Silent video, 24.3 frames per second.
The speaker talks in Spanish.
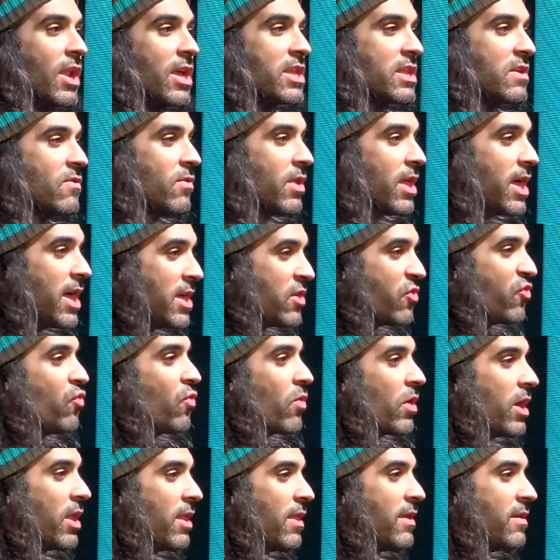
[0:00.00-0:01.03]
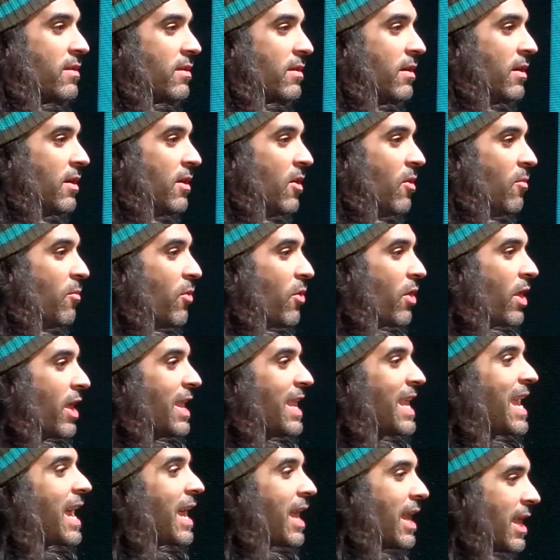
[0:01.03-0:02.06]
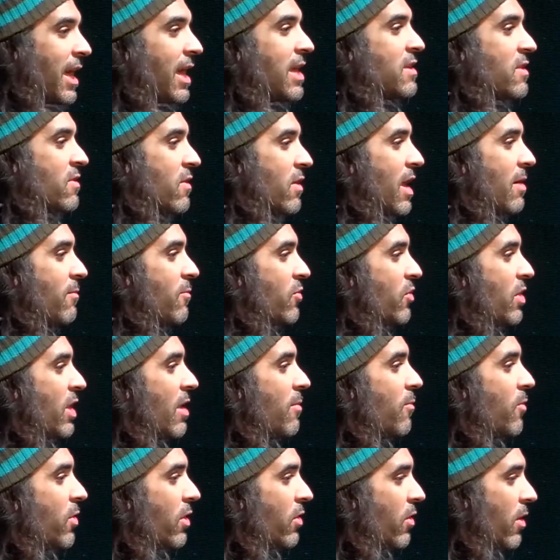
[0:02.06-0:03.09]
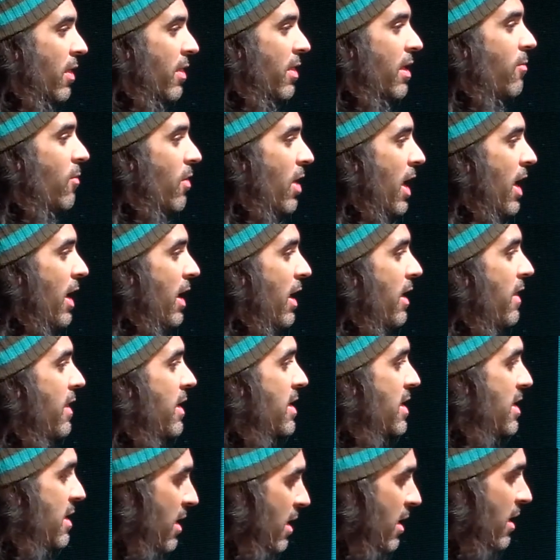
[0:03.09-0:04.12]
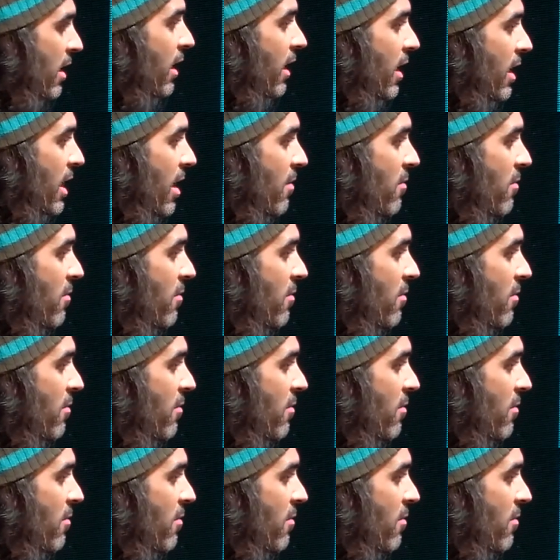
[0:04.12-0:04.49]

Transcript: la seguridad de sus redes, porque ya que le gestionamos y le monitorizamos las redes, que